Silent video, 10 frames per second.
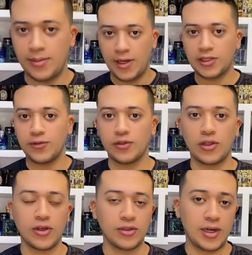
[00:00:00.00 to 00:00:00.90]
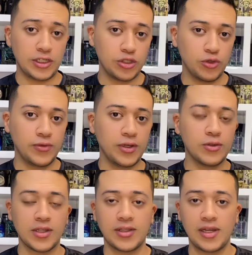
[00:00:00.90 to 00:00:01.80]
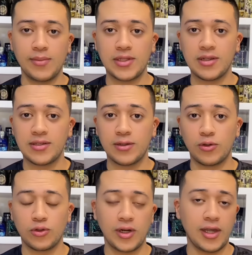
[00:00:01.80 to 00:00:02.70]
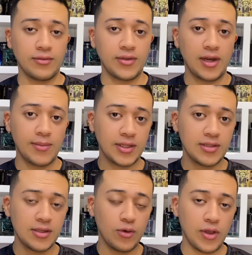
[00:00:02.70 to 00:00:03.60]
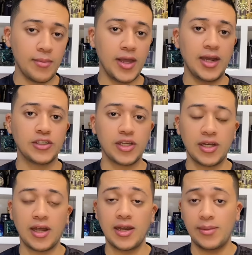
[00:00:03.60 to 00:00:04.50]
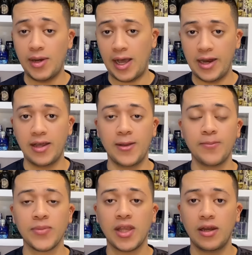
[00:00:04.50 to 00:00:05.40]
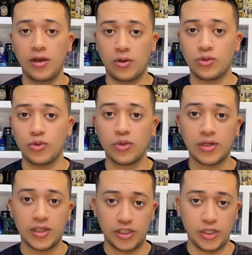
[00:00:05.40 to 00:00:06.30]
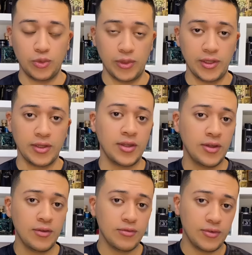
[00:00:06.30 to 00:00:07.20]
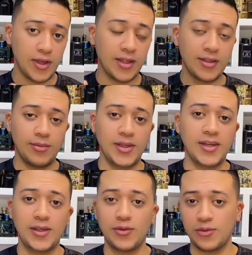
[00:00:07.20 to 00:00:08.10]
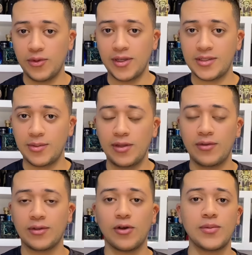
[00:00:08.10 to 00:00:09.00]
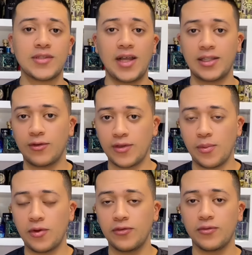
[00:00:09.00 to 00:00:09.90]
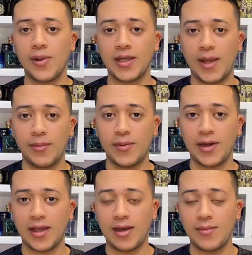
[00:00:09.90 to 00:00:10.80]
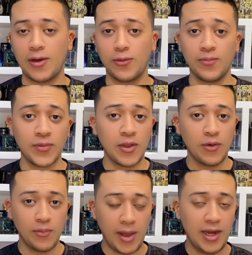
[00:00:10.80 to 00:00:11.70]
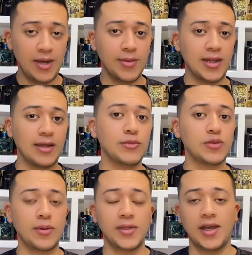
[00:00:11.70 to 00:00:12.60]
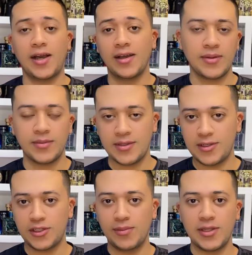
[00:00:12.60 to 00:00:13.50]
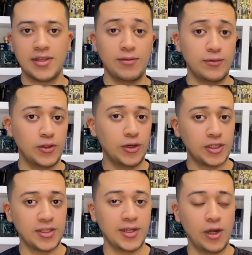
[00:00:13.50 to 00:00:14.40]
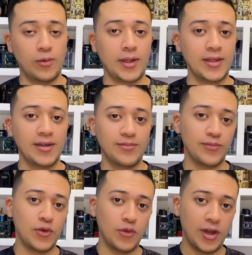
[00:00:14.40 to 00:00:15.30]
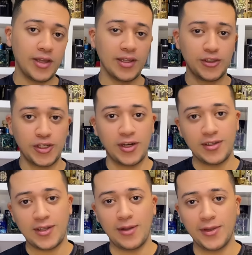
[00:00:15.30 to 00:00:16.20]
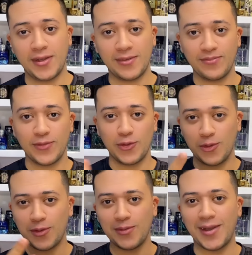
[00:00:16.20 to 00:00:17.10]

تابعيني عشان فيديوهات اكتر عشان تشوفي الجزء الثاني من سلسله العطور الخريفيه لما تنزل وكمان عشان هنعمل حلقه للعطور الشتوي فتابعيني وسيبيلي في الكومنتس تحت لو في اي بيرفيوم في بالك حابب ان انا اتكلم عنه مع العلم ان انا مش ببيع ما تنسيش تعملي سيف للفيديو عشان ترجعي له بعدين ولايك اند شير لاصحابك ودمتم